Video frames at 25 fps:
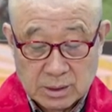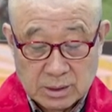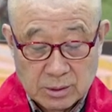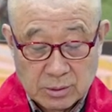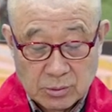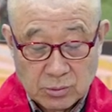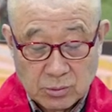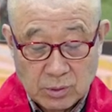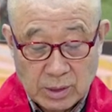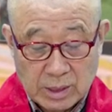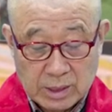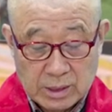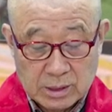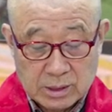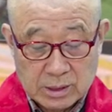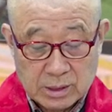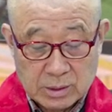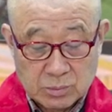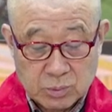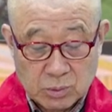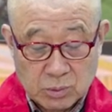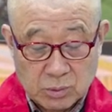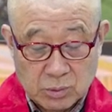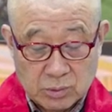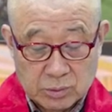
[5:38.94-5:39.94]
관리
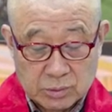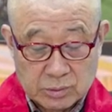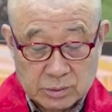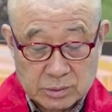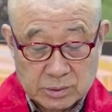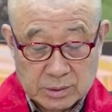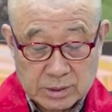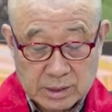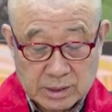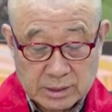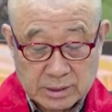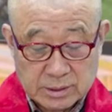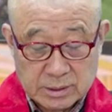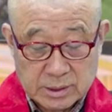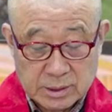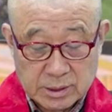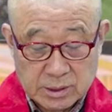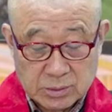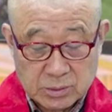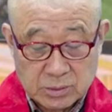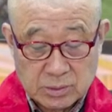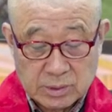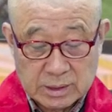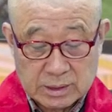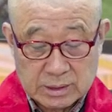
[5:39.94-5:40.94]
보호 그
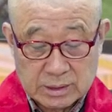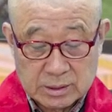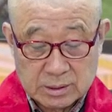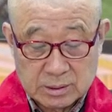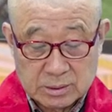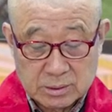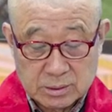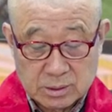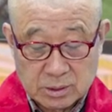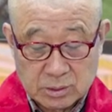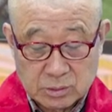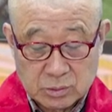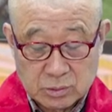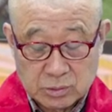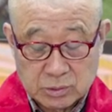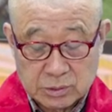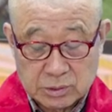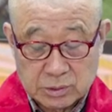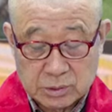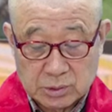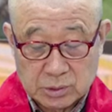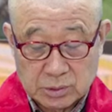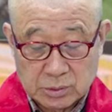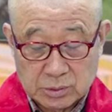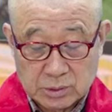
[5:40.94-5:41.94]
자체도 아직은 더
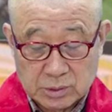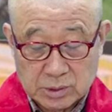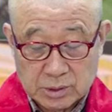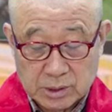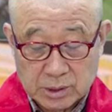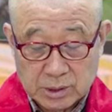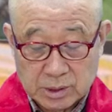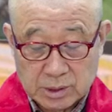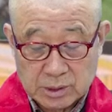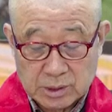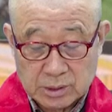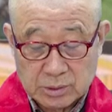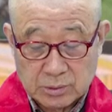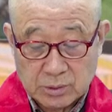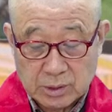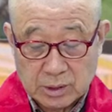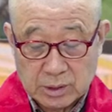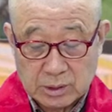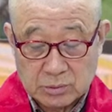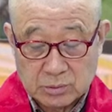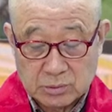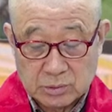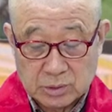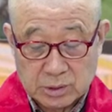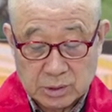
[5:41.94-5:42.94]
조직적이고 체계적인 관리
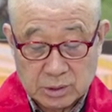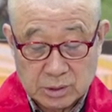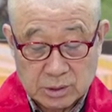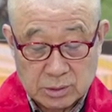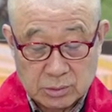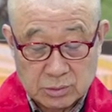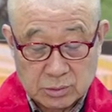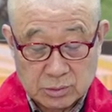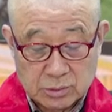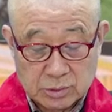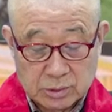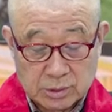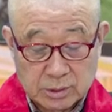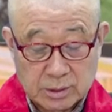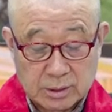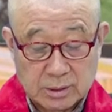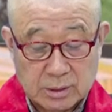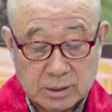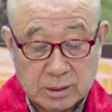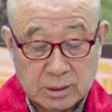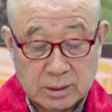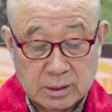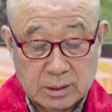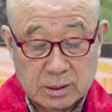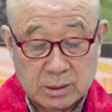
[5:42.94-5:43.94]
운영이
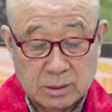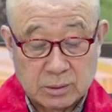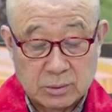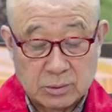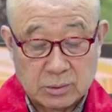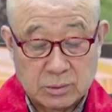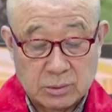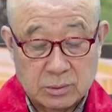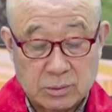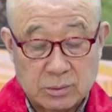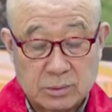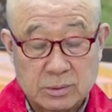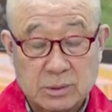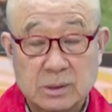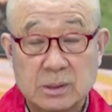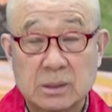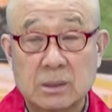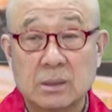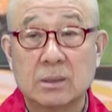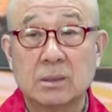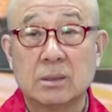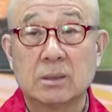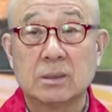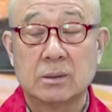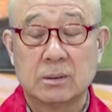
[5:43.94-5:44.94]
요청된다고 이제
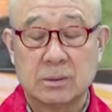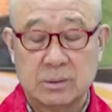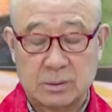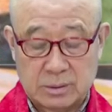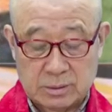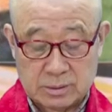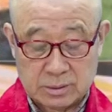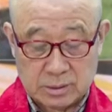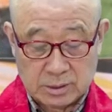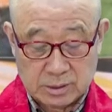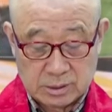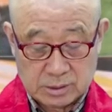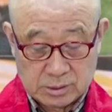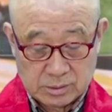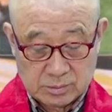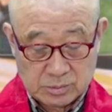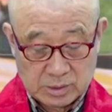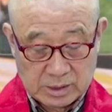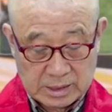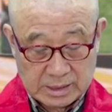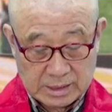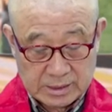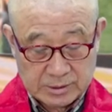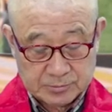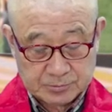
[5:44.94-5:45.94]

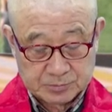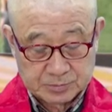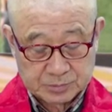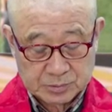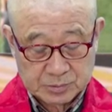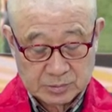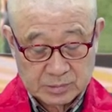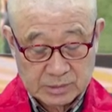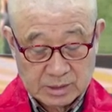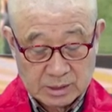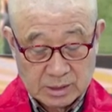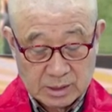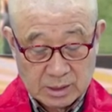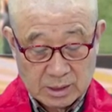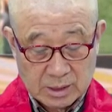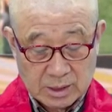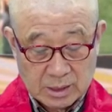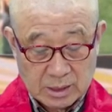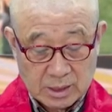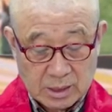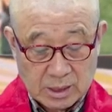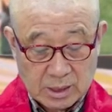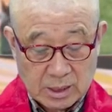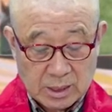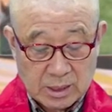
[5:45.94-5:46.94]
느꼈습니다.
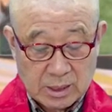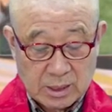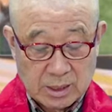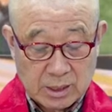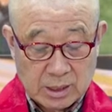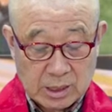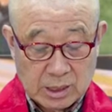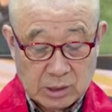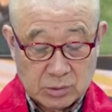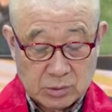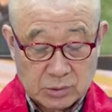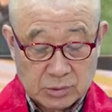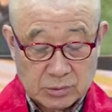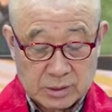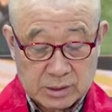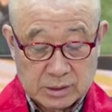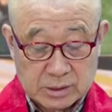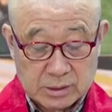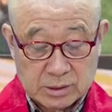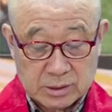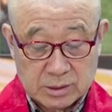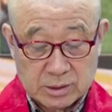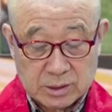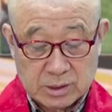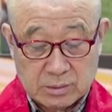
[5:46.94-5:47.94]
에, 예, 앙코르
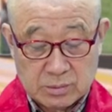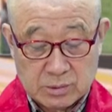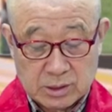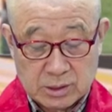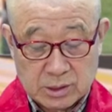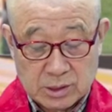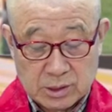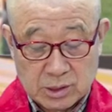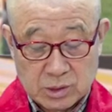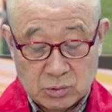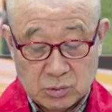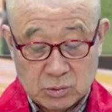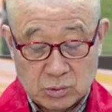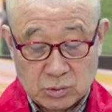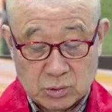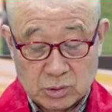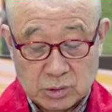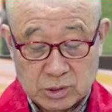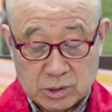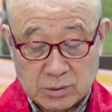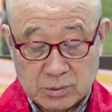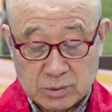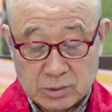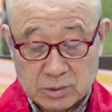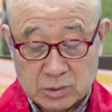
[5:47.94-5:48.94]
와서 처음에는 힌두교
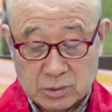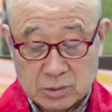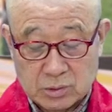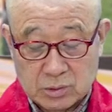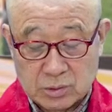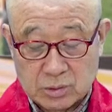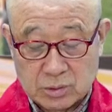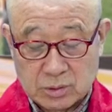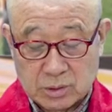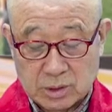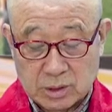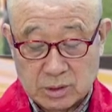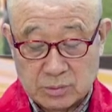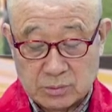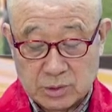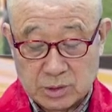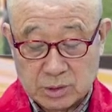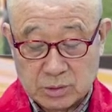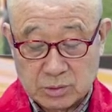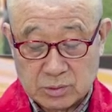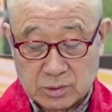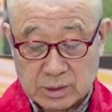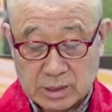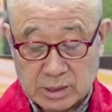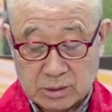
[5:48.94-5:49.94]
사원용으로
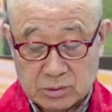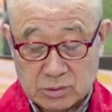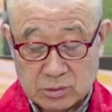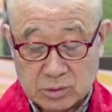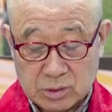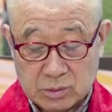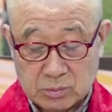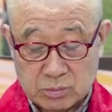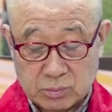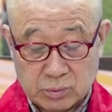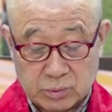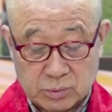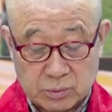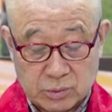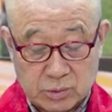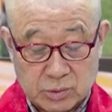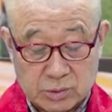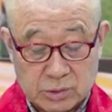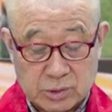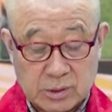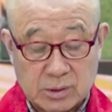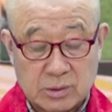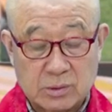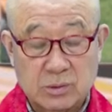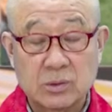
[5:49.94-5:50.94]
건립되고 나중에는 불교
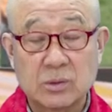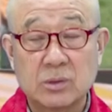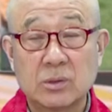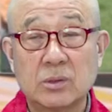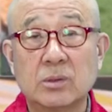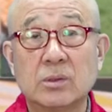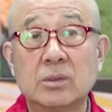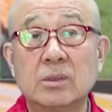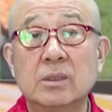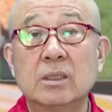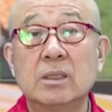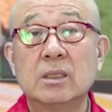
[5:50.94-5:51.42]
사원으로